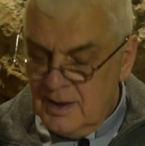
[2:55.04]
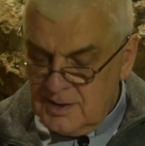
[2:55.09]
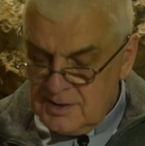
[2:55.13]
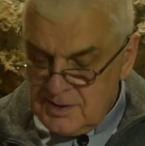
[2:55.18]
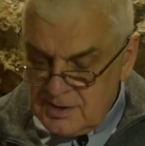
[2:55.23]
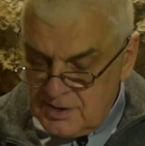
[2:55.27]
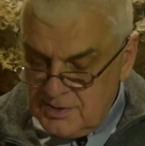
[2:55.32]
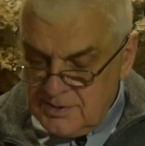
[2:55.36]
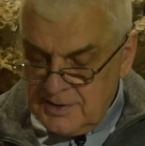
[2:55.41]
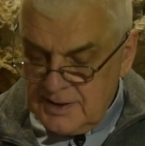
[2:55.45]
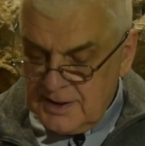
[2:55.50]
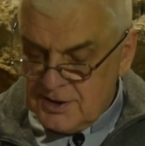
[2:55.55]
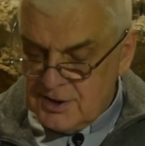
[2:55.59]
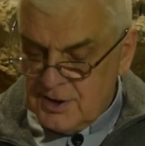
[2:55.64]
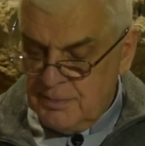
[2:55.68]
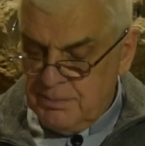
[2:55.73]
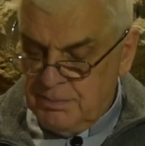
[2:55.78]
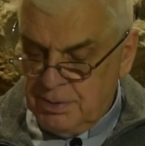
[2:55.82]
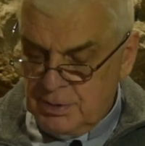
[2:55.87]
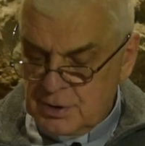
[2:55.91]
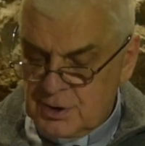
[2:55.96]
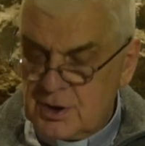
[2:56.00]

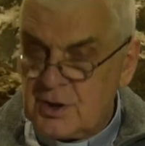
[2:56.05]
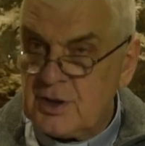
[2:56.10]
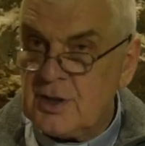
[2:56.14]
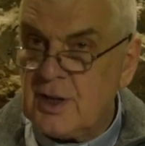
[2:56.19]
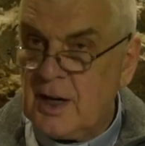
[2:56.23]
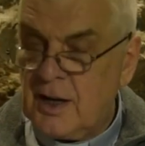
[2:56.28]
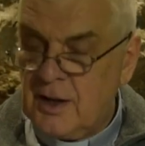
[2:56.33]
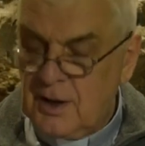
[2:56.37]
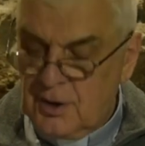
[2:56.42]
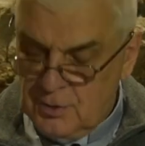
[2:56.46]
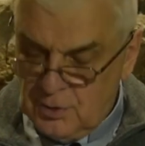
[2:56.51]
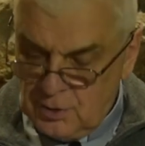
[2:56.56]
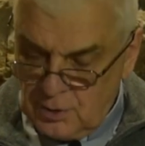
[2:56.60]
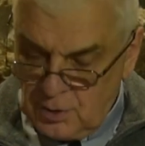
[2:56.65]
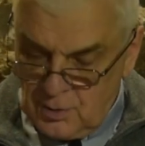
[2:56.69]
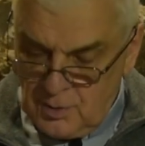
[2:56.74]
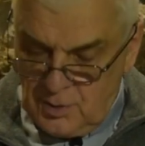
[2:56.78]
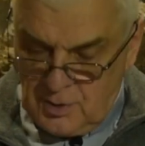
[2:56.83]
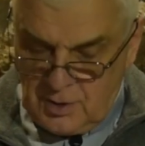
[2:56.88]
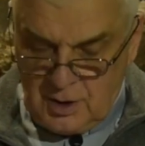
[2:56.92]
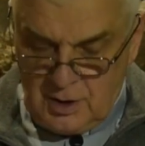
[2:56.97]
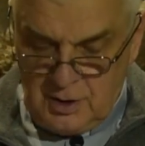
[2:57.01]
Zwierzę postrzega
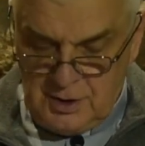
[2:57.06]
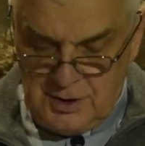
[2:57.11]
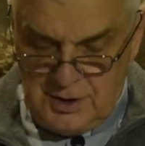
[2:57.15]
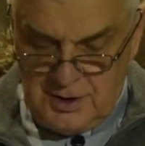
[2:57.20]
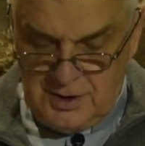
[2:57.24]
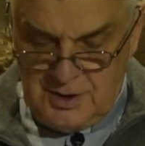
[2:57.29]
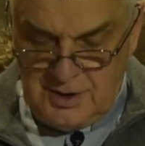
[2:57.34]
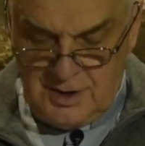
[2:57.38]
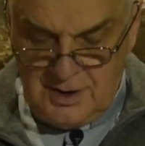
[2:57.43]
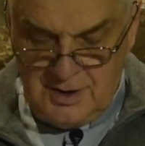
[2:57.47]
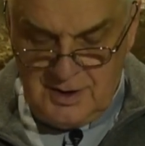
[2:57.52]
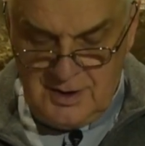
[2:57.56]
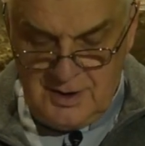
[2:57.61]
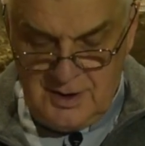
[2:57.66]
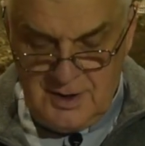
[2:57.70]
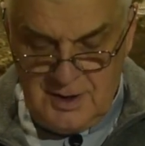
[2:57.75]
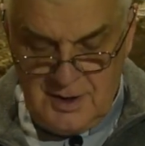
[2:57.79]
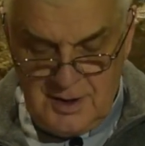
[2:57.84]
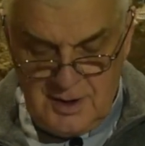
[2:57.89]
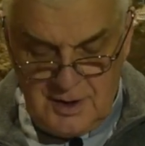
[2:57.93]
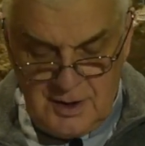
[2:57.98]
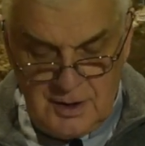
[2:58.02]
tą kość,
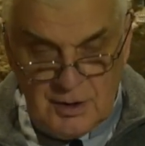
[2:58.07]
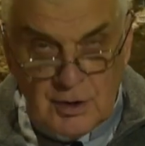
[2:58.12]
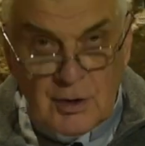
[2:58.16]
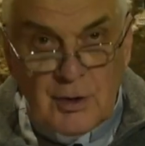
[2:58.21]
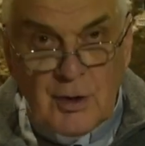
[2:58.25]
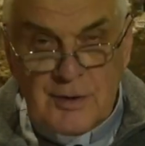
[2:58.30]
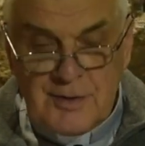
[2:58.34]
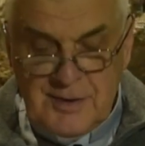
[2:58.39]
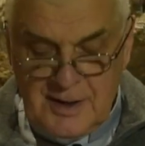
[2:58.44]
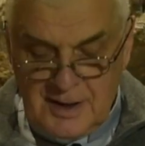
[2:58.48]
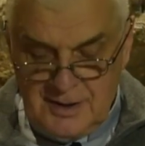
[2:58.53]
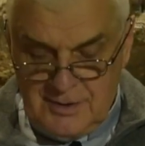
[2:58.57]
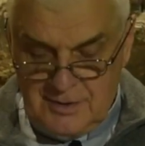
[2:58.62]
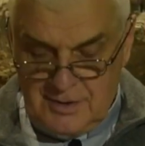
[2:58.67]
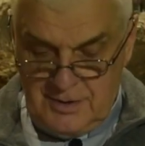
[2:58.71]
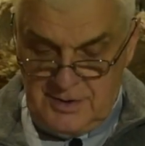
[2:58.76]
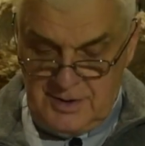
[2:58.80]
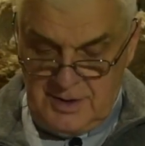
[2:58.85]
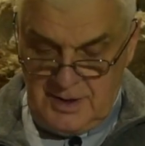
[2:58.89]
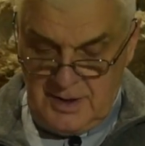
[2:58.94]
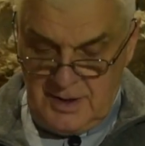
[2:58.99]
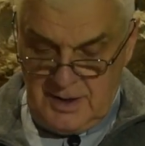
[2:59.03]
to
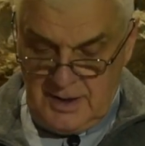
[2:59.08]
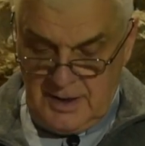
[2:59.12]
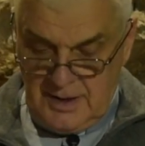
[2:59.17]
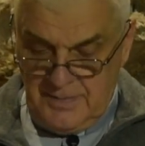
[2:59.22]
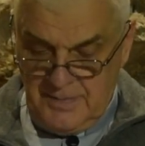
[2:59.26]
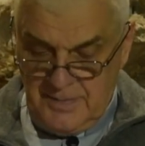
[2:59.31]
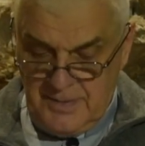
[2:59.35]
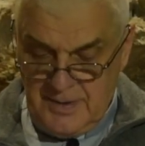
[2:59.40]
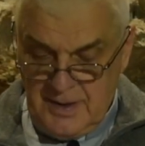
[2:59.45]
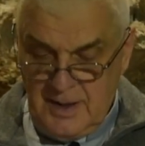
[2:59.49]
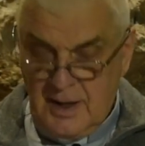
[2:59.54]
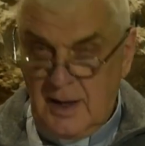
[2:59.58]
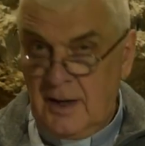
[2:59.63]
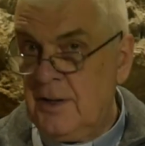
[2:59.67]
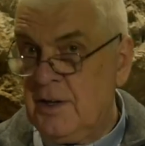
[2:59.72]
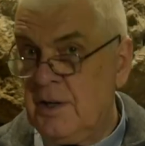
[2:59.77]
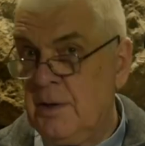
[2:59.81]
zagrożenie, ale